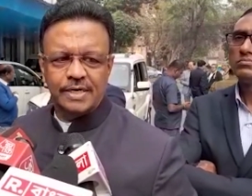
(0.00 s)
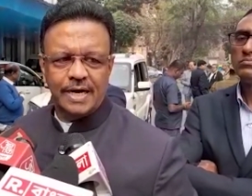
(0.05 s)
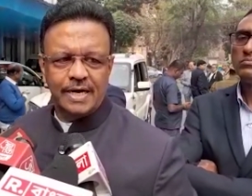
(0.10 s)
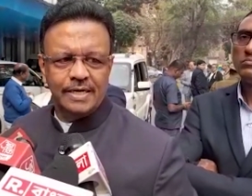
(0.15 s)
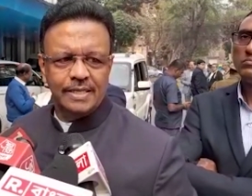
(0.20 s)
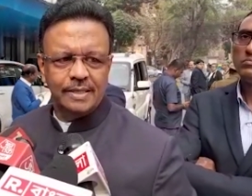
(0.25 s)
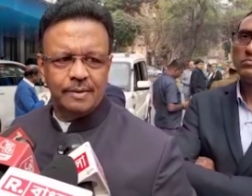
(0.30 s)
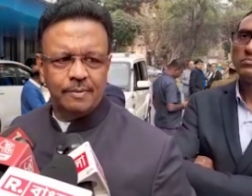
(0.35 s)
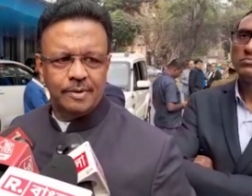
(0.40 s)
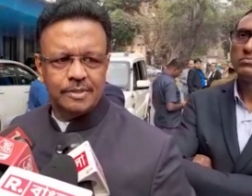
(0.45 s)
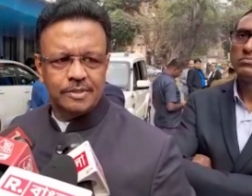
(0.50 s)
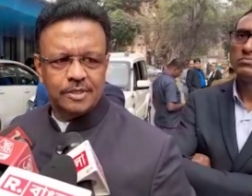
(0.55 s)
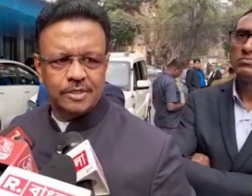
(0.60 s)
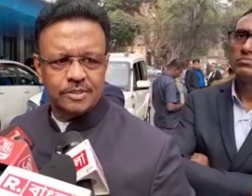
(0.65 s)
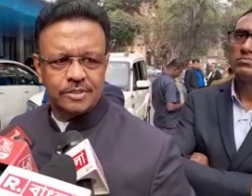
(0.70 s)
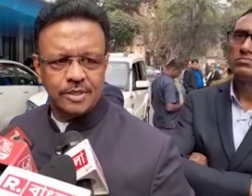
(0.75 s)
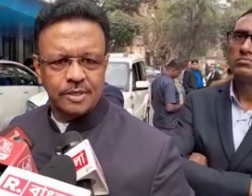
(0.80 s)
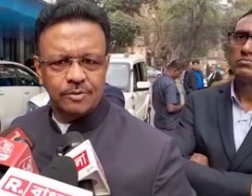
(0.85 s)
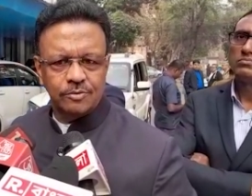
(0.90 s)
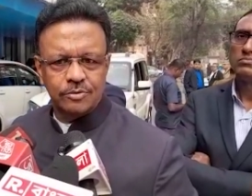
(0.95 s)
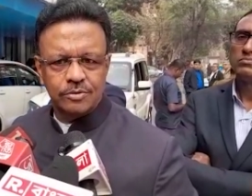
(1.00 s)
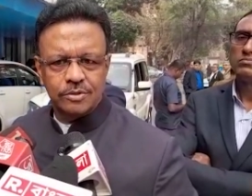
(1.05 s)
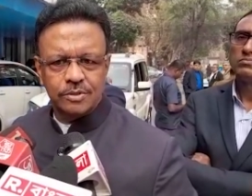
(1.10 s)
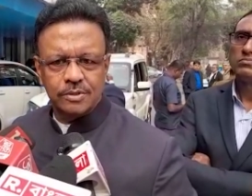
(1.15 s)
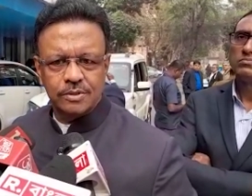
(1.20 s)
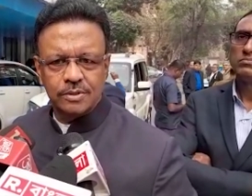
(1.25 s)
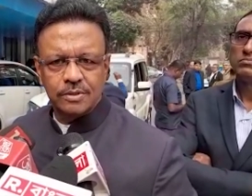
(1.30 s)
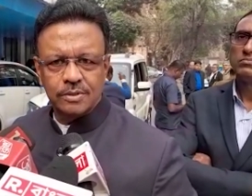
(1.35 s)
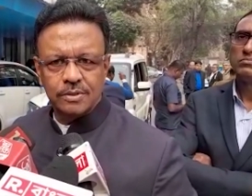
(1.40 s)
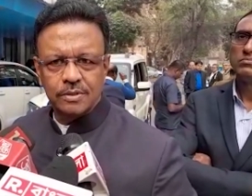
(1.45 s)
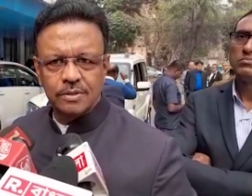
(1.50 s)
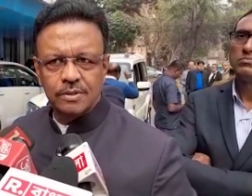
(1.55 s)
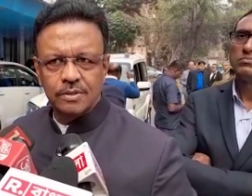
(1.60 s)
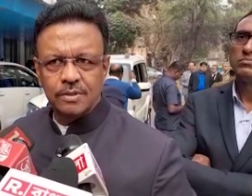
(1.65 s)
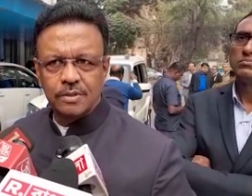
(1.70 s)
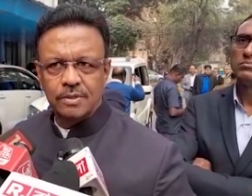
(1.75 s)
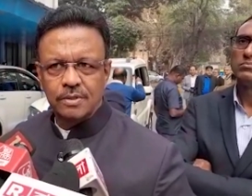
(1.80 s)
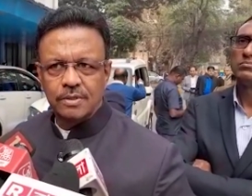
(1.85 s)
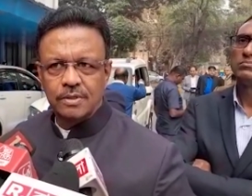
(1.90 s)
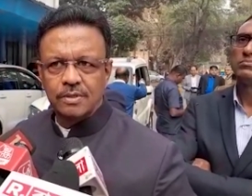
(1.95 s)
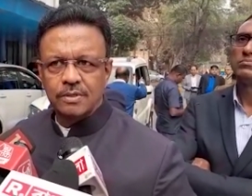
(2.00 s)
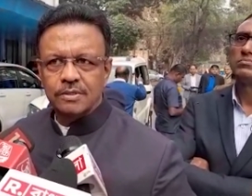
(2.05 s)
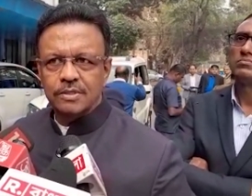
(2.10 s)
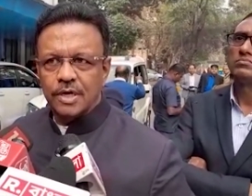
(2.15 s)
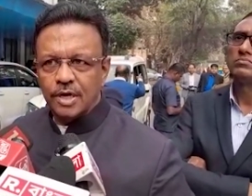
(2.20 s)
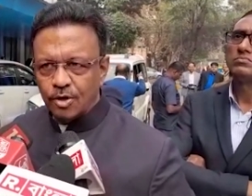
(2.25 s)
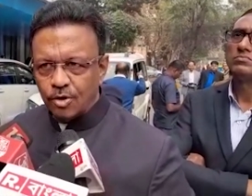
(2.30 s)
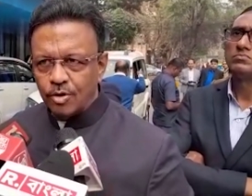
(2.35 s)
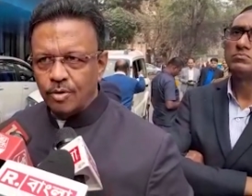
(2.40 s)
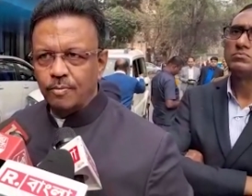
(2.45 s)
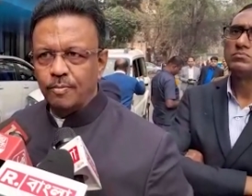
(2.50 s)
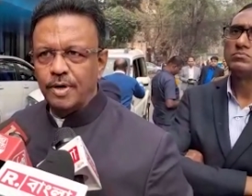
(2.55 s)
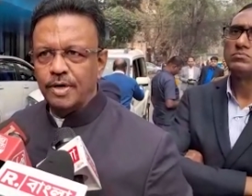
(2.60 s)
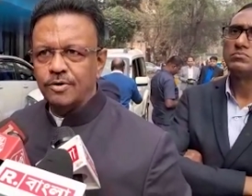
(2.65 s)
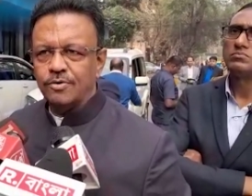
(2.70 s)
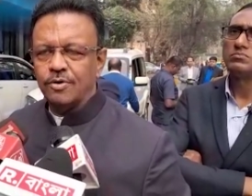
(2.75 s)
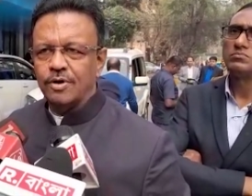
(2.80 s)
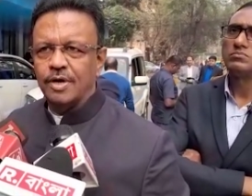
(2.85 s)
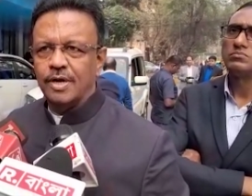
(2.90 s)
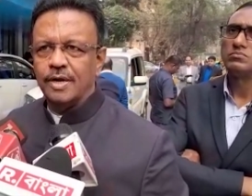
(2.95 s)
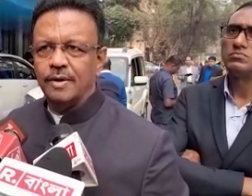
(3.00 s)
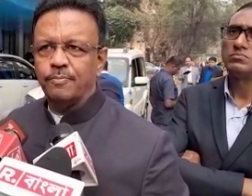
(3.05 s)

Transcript: টাইট দেওয়ার চেষ্টা করছে সেরকম মেট্রো রেলের